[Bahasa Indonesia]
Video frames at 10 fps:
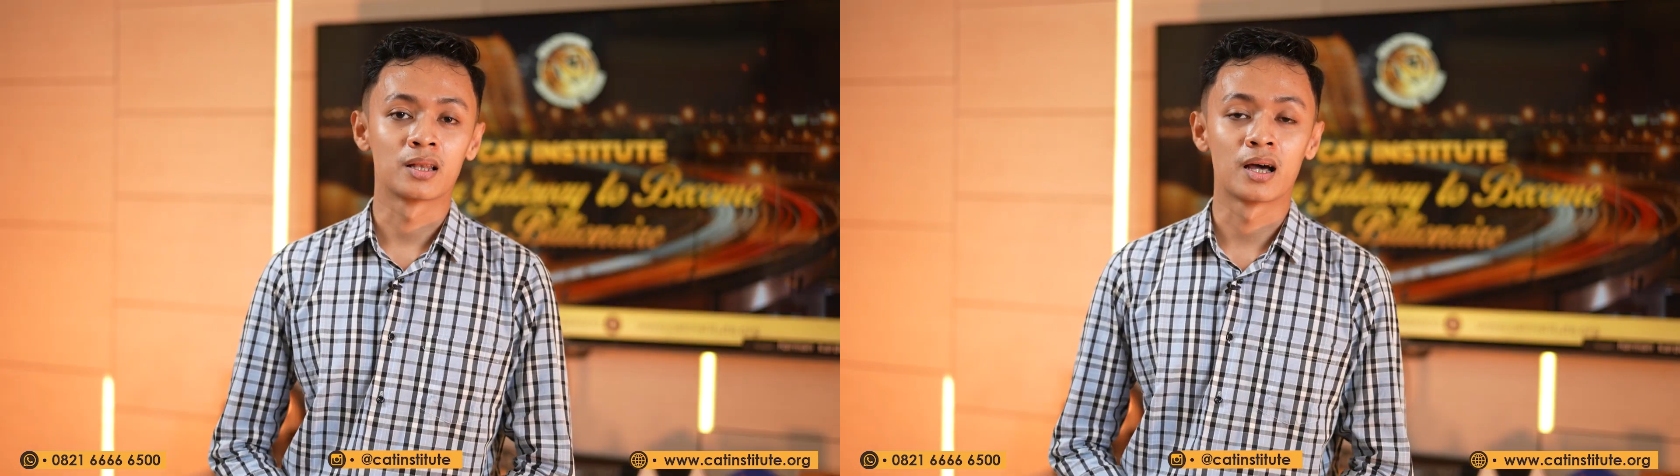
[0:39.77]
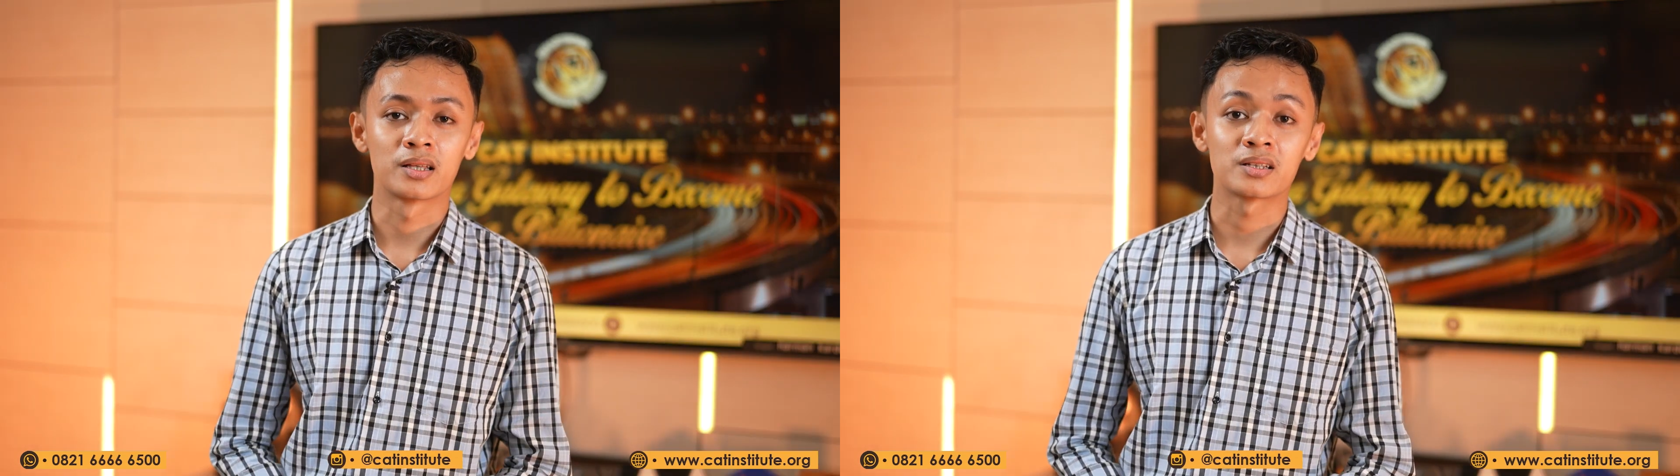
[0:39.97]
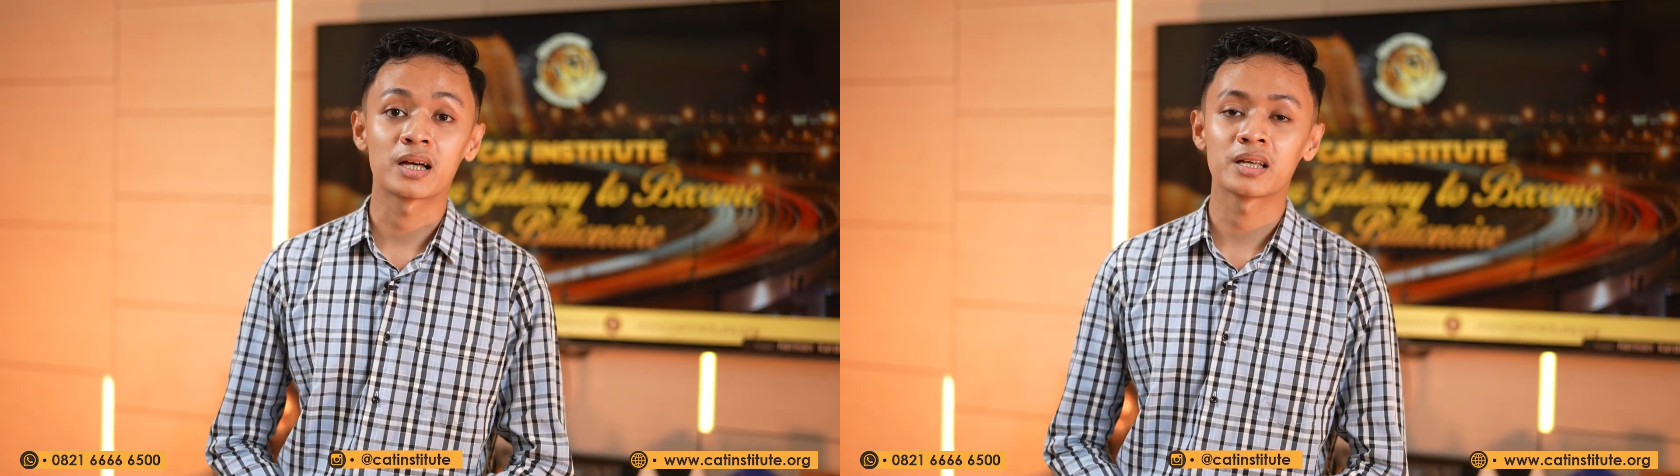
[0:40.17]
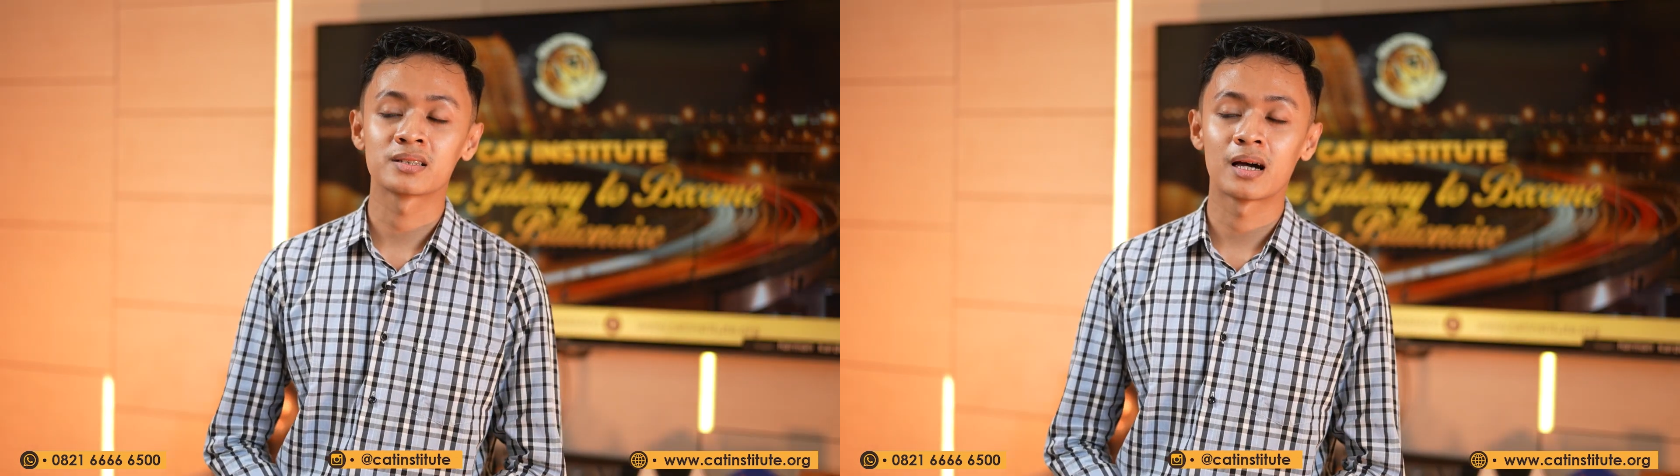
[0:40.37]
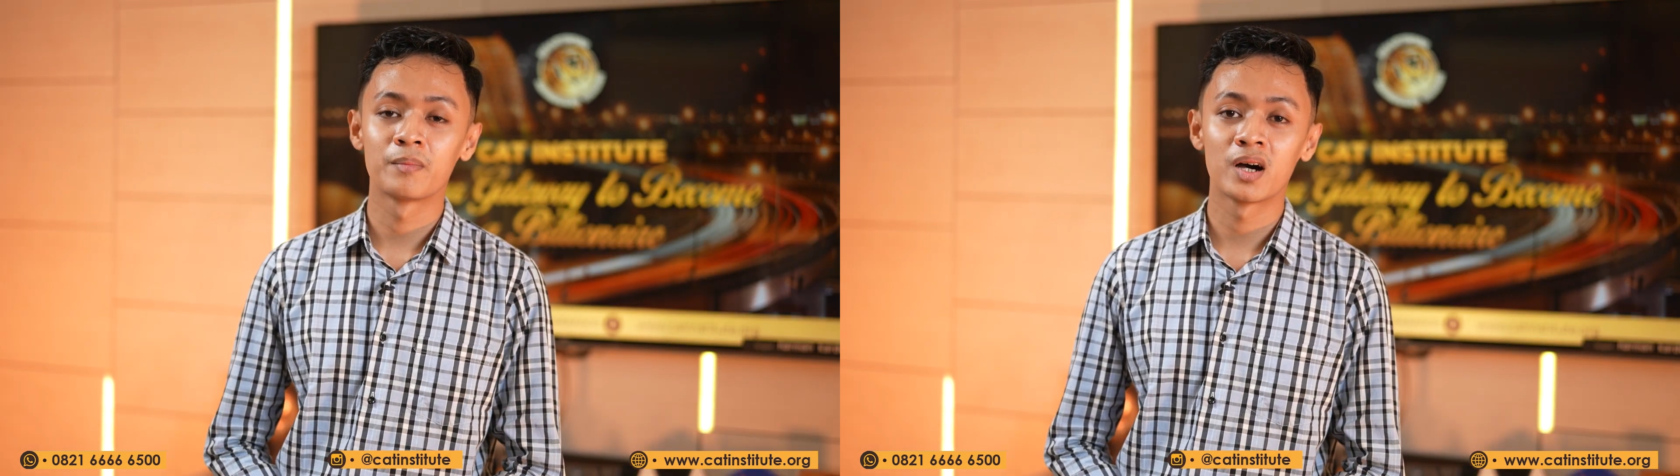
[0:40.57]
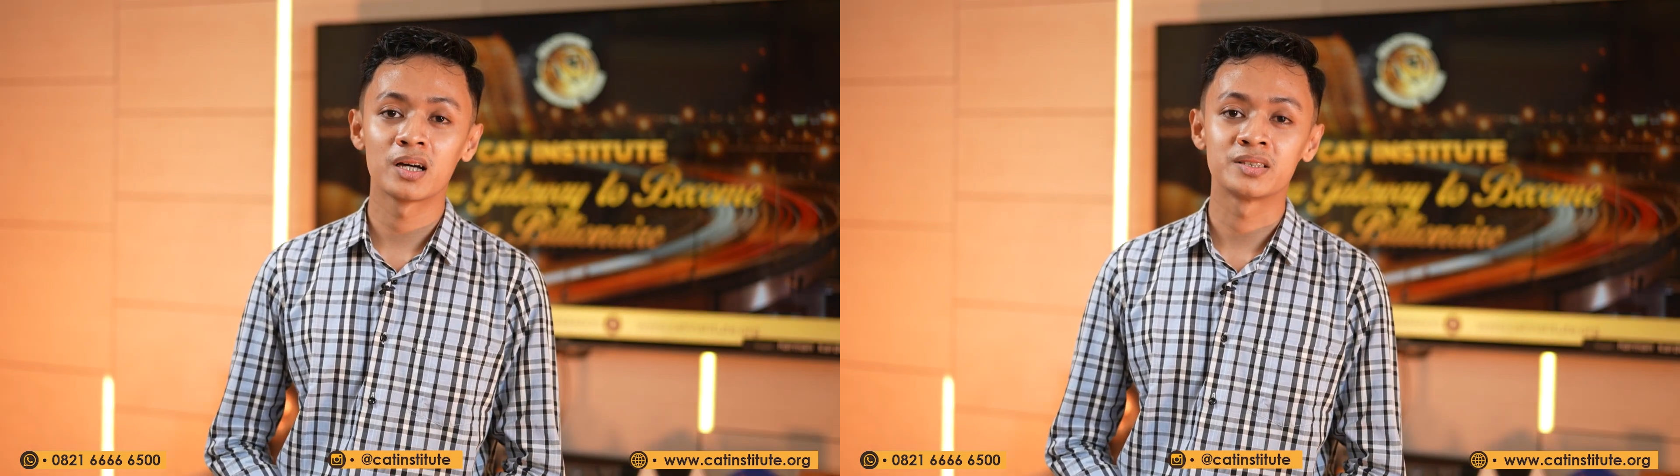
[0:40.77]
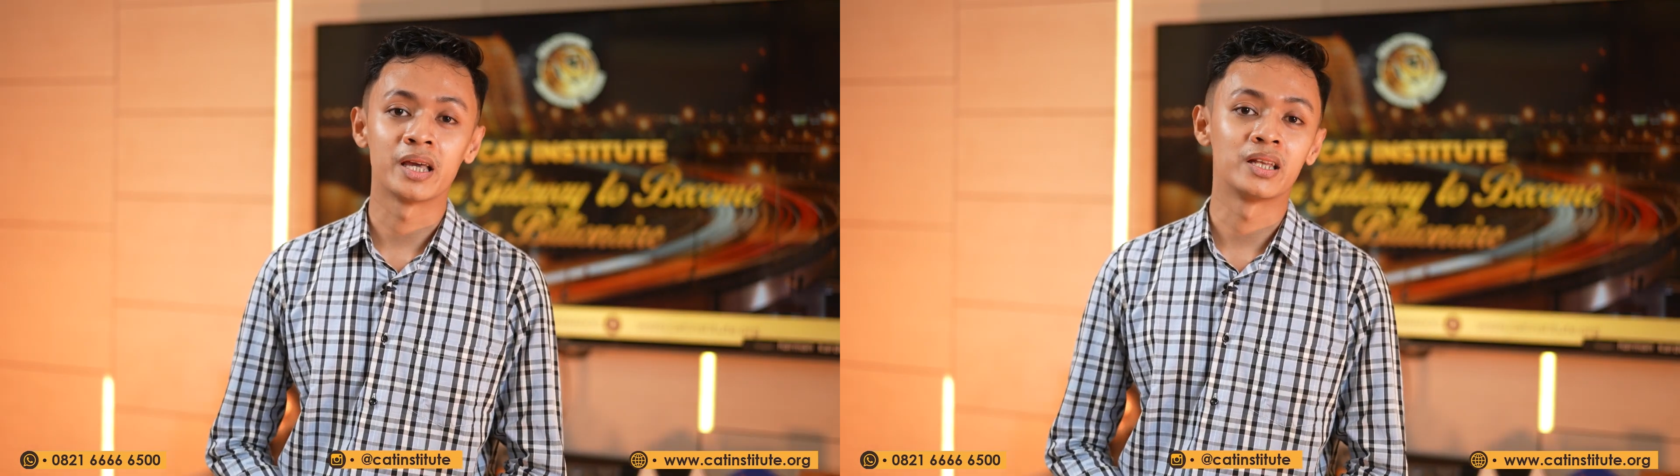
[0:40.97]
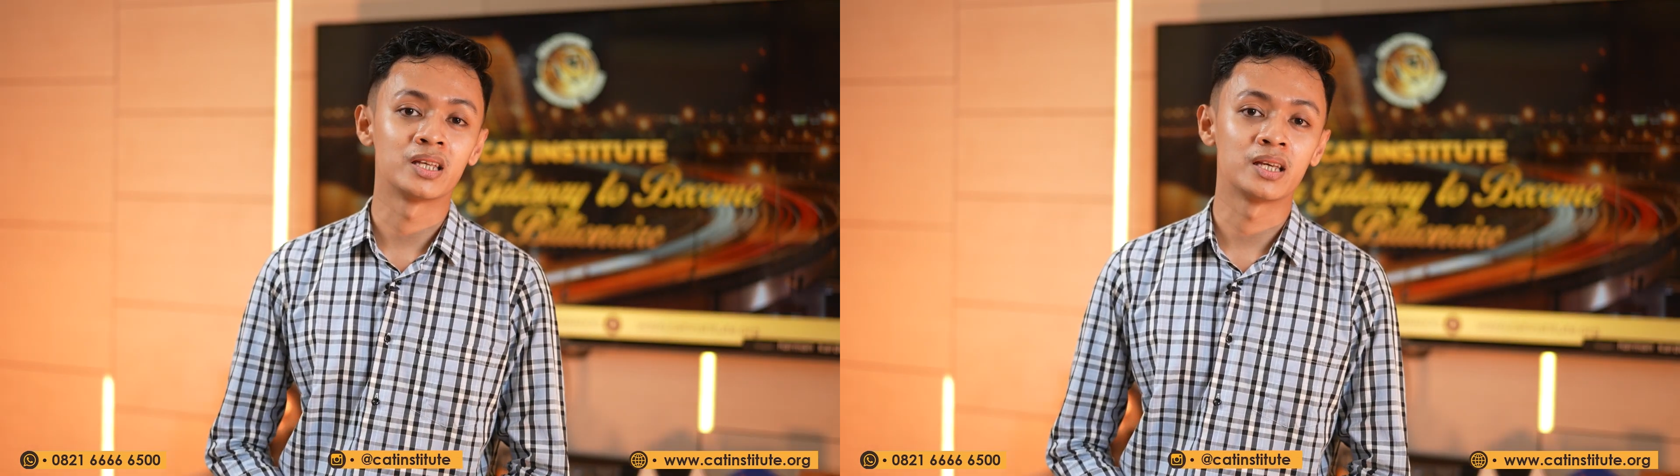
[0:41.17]
Nah, tertarik sama
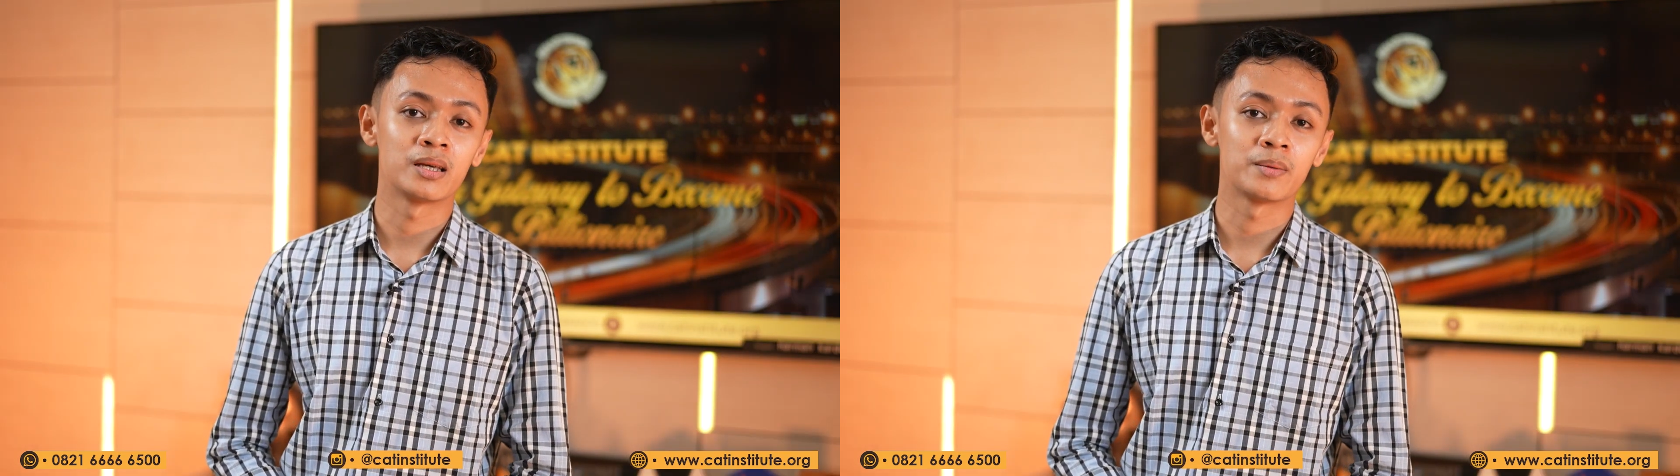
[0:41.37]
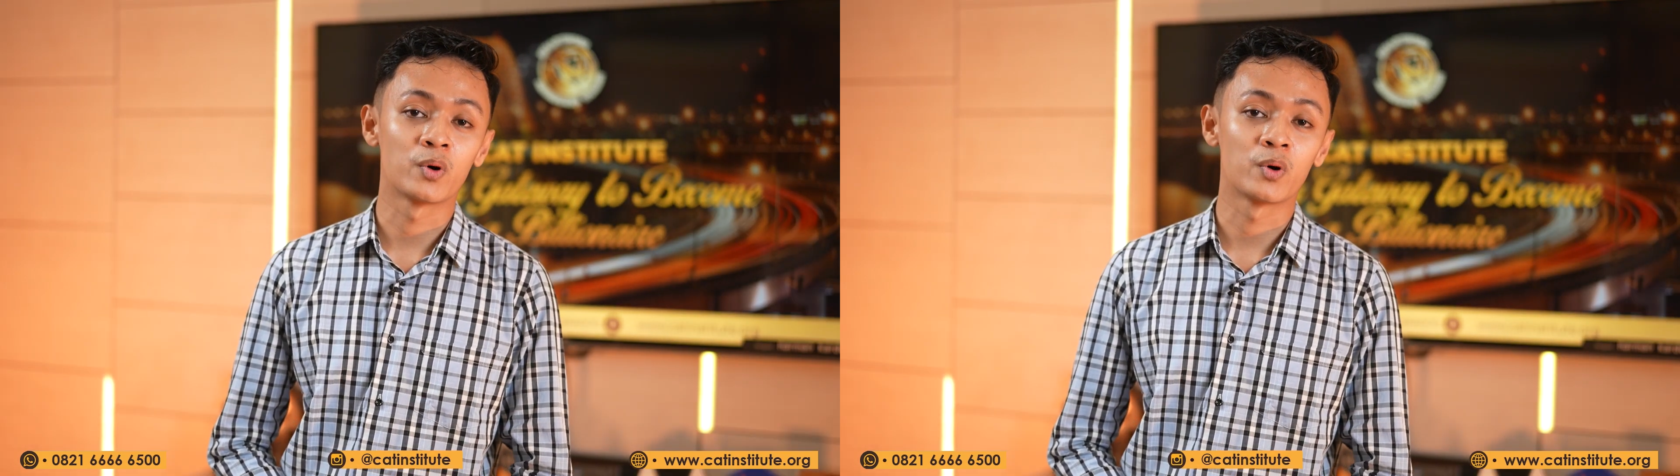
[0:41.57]
CIT